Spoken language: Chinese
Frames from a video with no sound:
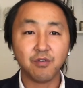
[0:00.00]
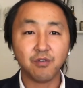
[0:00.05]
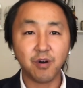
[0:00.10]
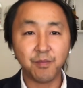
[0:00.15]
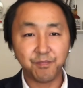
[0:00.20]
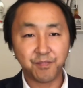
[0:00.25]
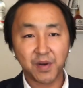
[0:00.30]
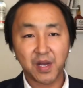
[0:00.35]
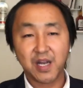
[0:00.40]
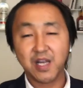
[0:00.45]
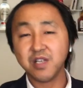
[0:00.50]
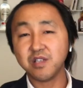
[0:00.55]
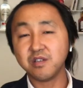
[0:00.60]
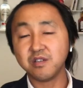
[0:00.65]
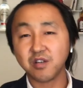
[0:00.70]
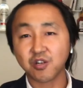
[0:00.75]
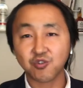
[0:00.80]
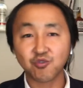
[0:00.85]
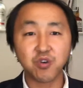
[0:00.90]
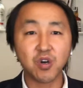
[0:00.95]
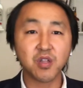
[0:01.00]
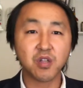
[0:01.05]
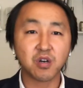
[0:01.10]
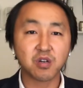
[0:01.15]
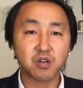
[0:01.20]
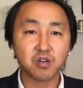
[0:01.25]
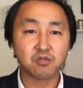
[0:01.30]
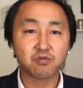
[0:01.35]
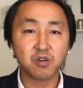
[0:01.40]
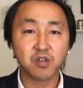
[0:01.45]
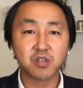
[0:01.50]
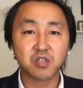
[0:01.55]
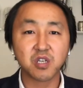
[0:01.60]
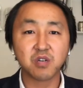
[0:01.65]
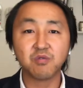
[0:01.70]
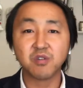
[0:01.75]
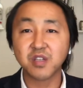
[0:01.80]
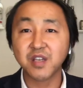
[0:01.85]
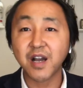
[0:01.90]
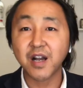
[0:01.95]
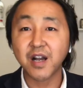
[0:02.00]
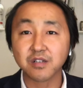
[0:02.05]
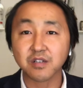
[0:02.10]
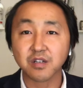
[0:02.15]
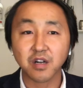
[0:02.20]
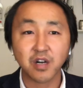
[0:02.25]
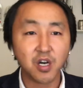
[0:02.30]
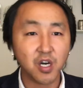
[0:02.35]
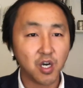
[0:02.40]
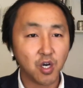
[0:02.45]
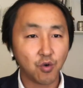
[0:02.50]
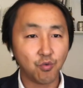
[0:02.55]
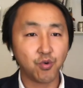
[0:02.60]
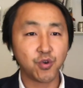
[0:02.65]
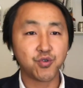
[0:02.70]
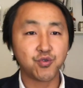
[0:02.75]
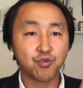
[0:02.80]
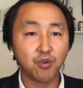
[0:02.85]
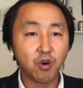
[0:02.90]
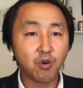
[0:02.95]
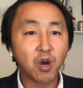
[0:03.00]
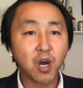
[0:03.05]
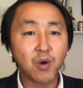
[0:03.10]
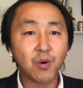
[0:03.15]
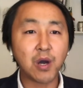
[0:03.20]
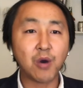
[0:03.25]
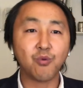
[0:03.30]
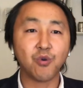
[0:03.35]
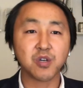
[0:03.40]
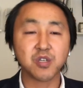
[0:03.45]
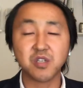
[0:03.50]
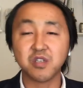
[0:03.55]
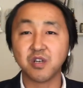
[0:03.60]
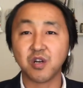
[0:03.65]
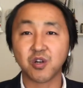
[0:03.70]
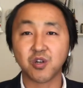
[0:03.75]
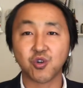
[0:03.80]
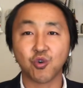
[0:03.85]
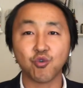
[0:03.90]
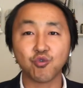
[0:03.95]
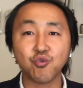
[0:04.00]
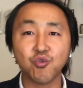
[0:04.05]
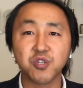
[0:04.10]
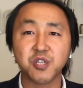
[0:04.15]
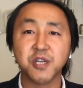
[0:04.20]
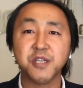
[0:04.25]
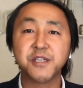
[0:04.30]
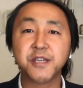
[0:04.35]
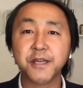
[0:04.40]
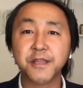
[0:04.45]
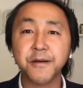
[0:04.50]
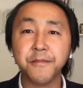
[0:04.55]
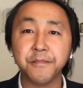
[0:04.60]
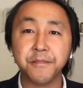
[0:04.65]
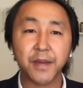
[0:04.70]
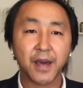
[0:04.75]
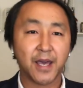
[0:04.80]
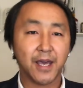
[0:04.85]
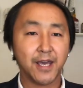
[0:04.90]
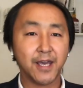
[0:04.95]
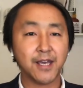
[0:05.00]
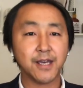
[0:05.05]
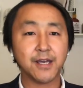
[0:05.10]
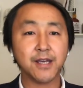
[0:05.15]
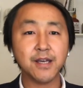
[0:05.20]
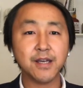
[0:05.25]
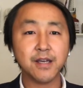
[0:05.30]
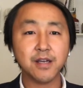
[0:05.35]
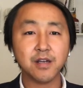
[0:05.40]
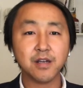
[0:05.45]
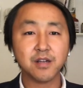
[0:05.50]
我本来是想创造更多的社会值，我学画画，我是想留住人间的美。